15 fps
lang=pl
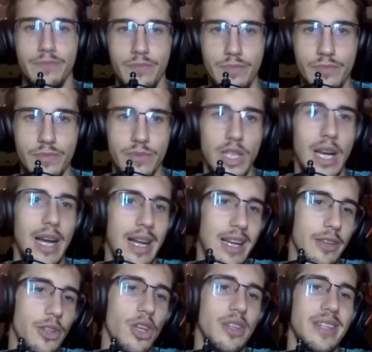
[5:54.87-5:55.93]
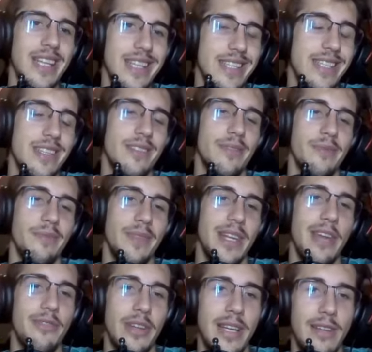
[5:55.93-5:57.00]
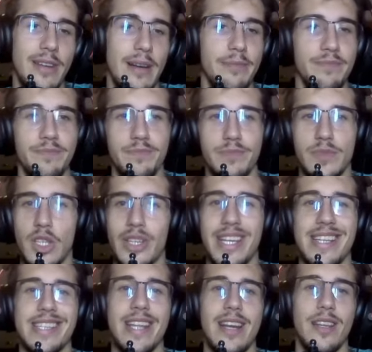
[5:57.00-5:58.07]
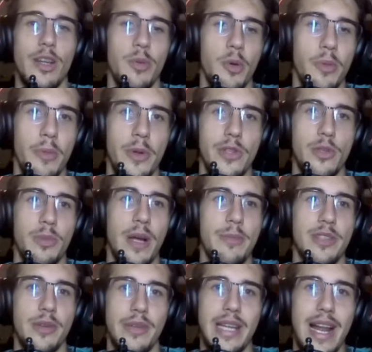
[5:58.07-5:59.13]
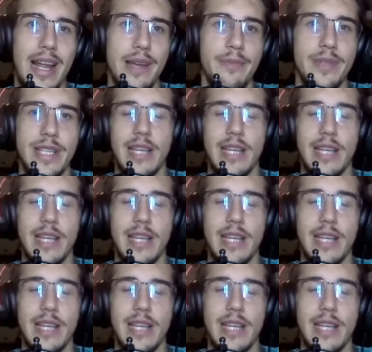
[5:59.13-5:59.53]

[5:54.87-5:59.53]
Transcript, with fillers: No ale to też nie wygrywa. To G4, no bo po prostu pchamy sobie dalej.